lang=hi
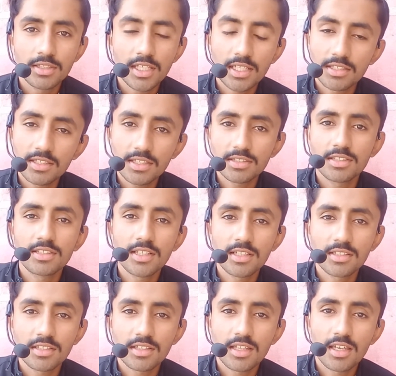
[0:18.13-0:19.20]
कैसे हासिल कर
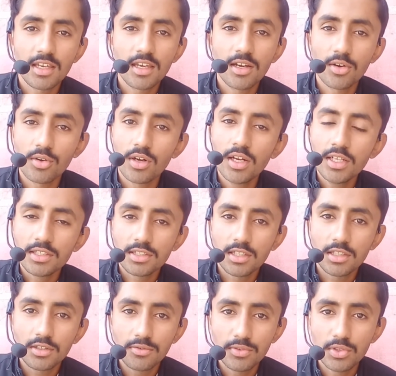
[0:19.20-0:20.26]
सकते हैं और
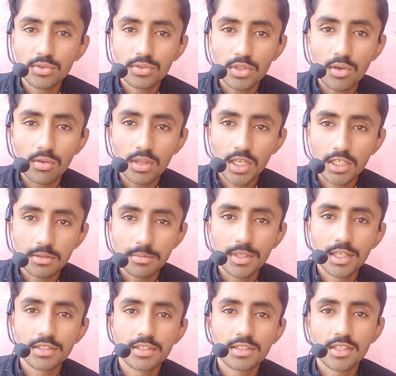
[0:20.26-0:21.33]
साथ ही व्यूज़ और लाइक भी
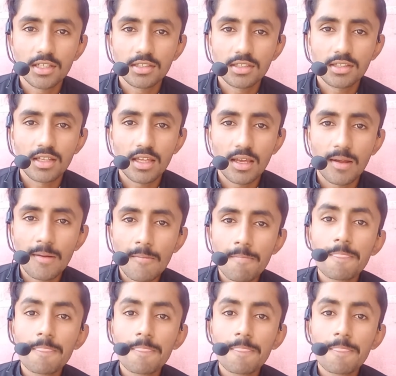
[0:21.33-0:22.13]
हासिल कर सकते हैं